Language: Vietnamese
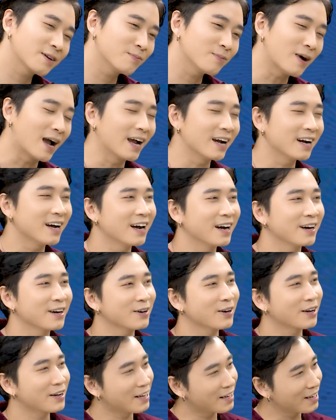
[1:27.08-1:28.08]
bạn
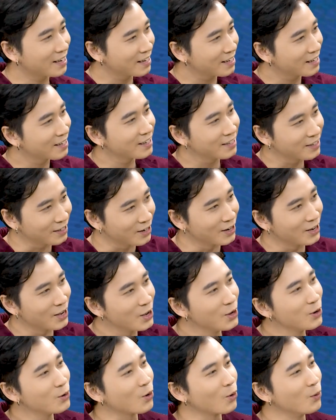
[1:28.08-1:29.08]
thì
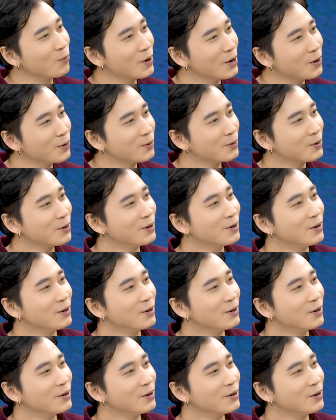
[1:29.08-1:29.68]
hỏi mail đang ở đâu